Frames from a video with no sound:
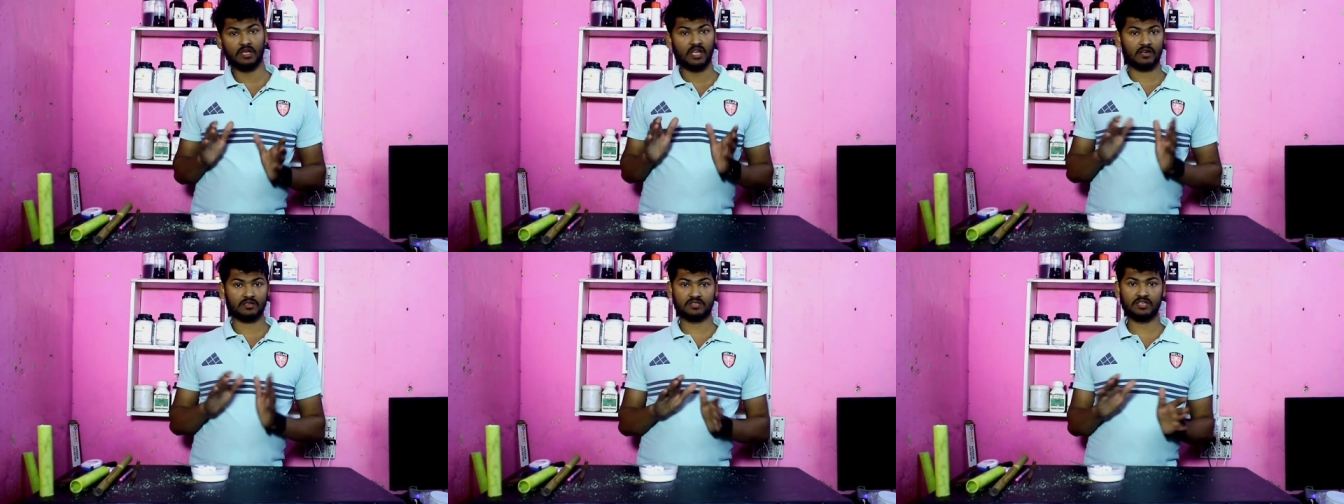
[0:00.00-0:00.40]

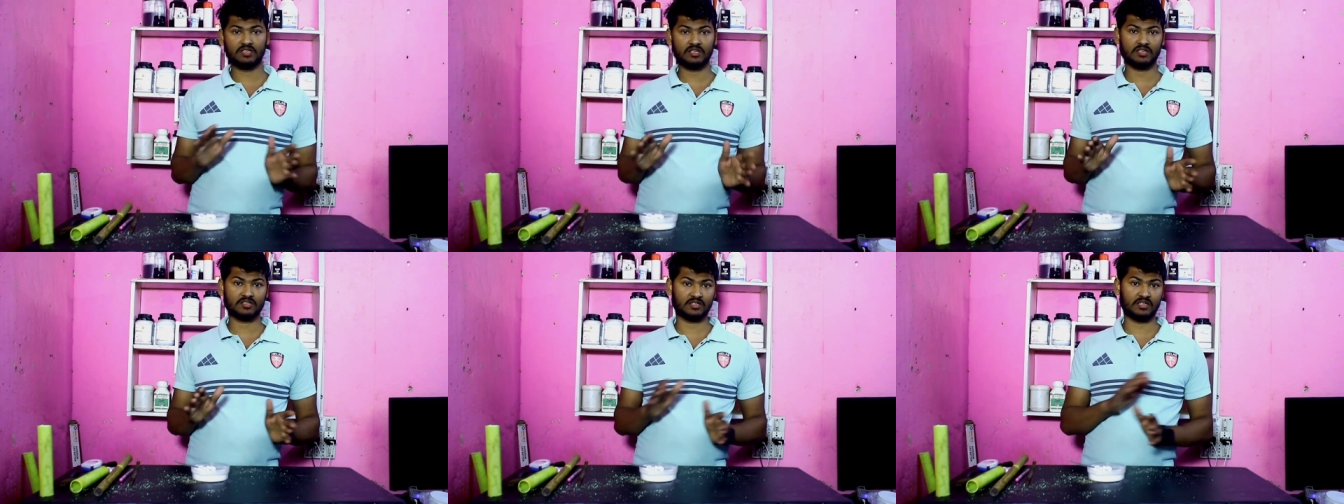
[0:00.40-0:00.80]
अच्छी
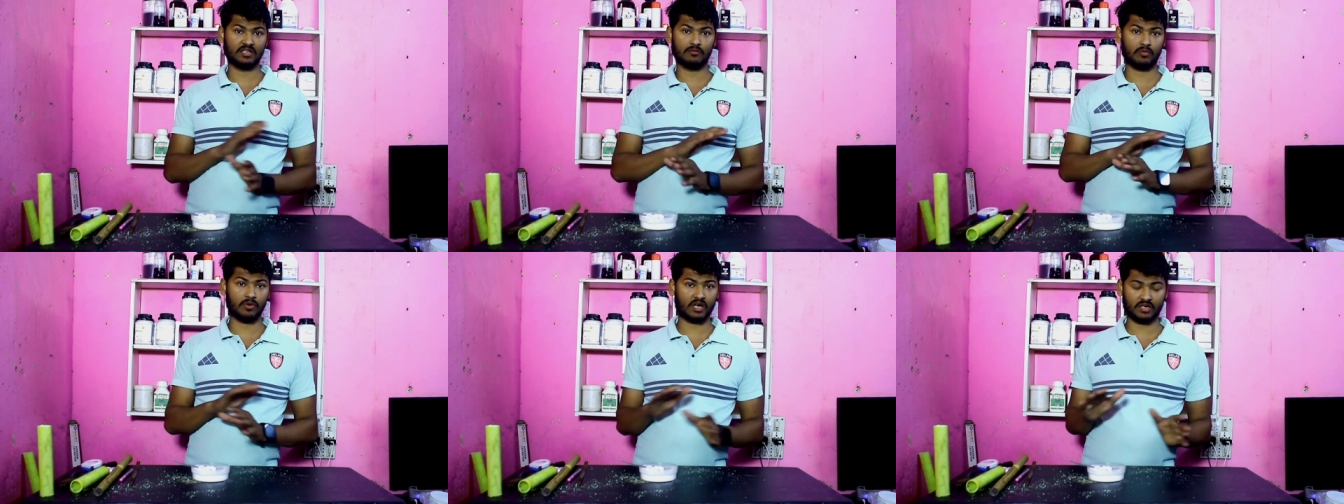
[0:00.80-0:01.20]
से तो ये
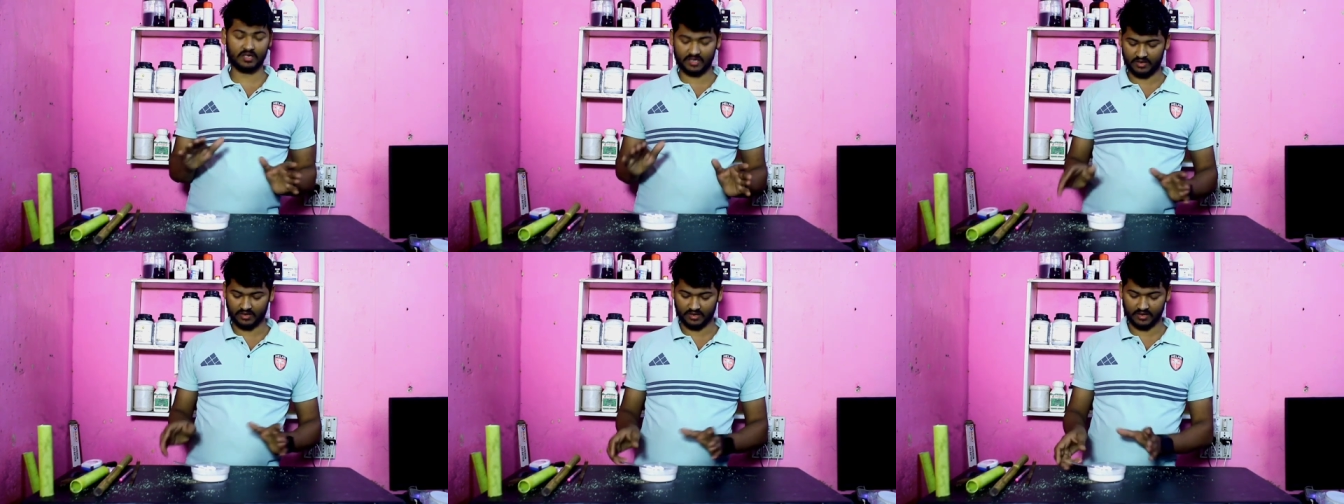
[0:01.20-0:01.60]
वर्क
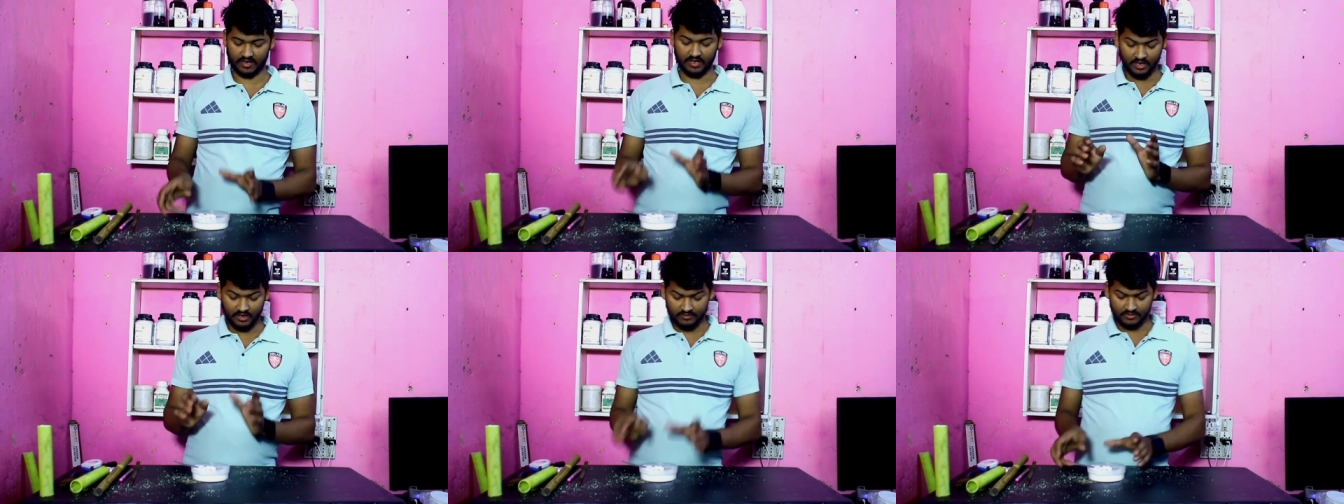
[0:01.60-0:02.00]
नहीं करेगा
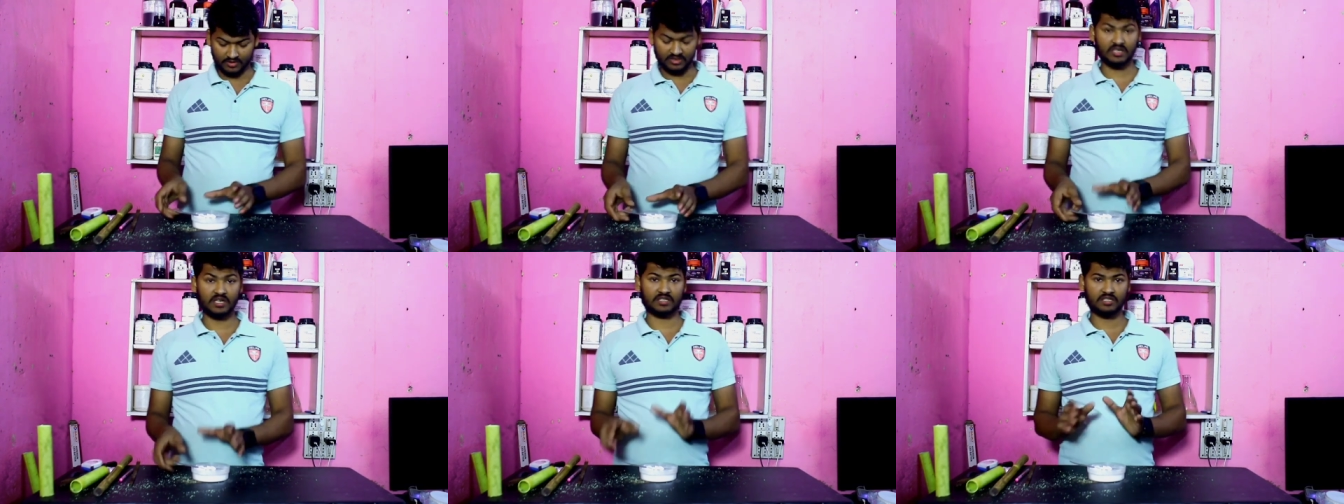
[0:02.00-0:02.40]
तो
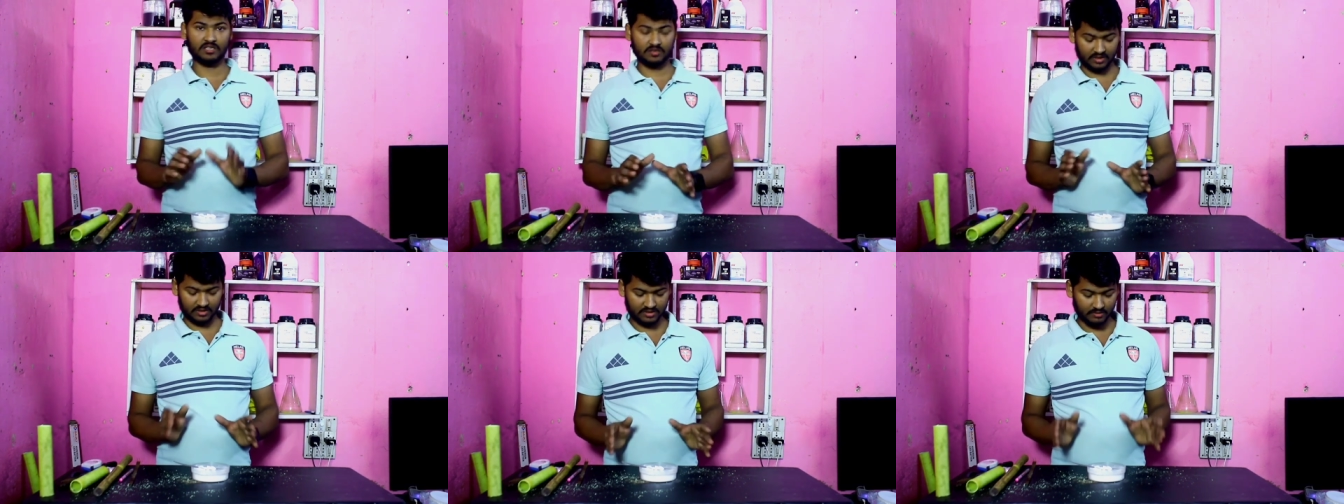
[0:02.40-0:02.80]
इसे अच्छी
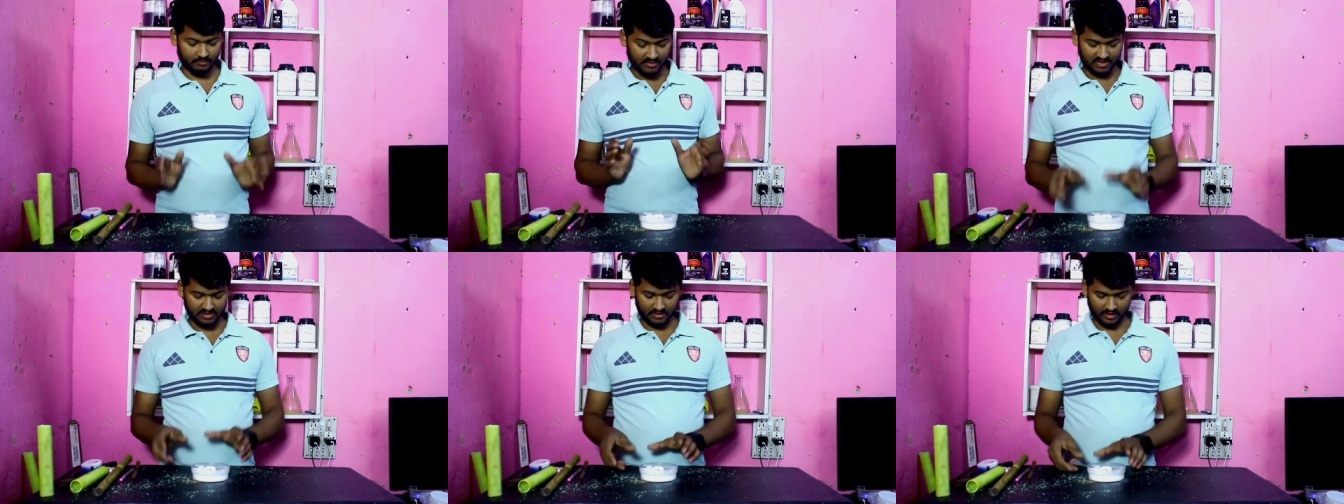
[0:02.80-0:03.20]
तरह से
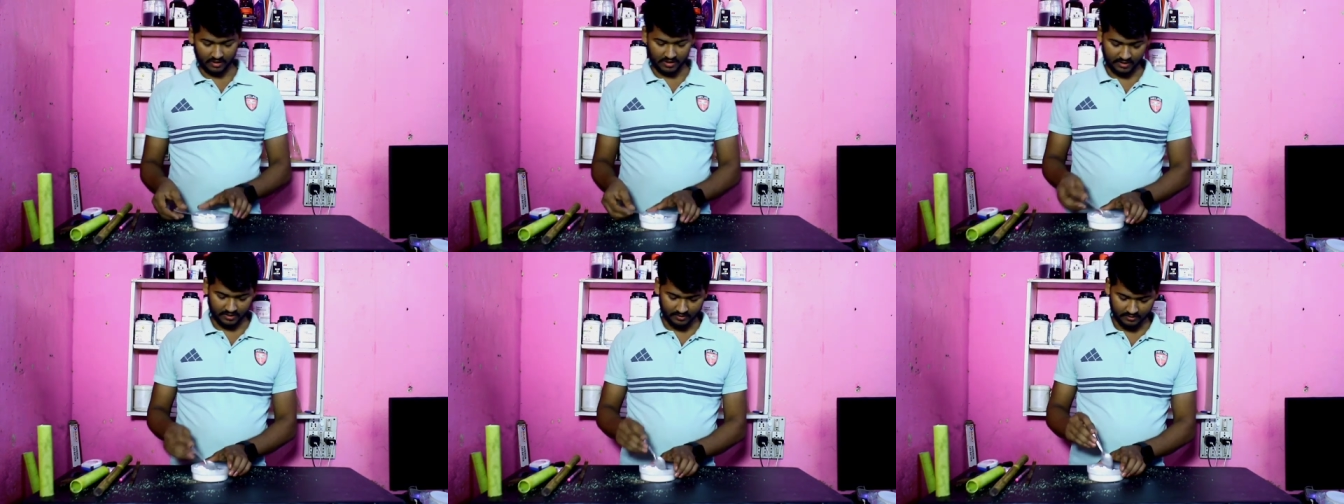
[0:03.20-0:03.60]
मिक्स करना
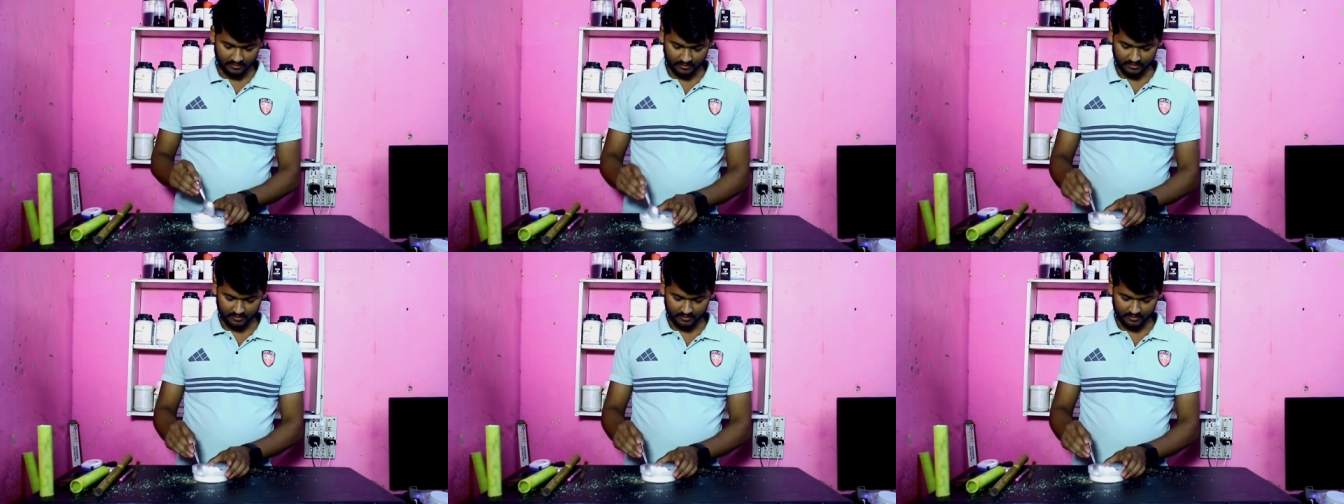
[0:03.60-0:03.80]
है